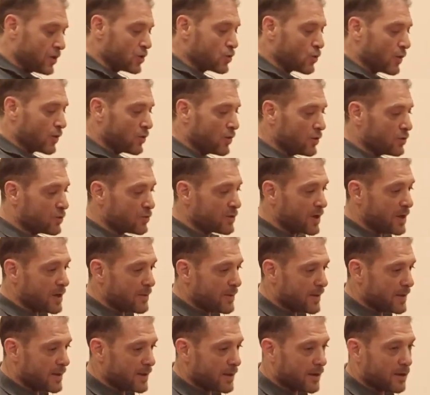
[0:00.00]
Entonces, cuando entro en una
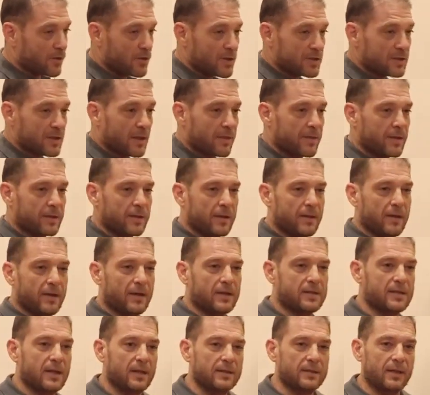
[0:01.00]
librería que hoy está
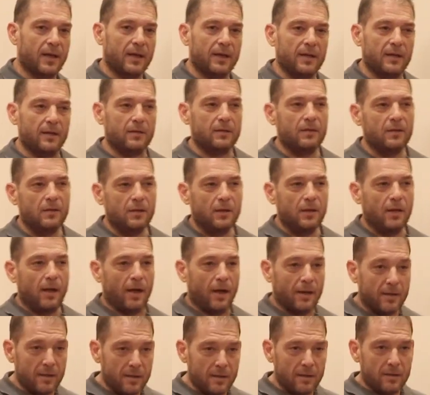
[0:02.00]
cerrada, que es Altair,
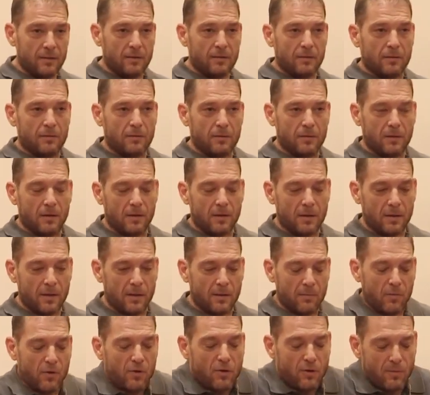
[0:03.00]
allí
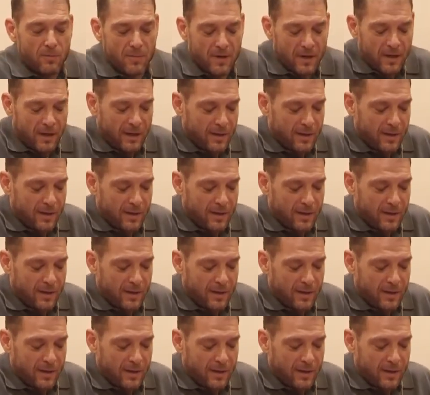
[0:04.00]
eh, voy con mi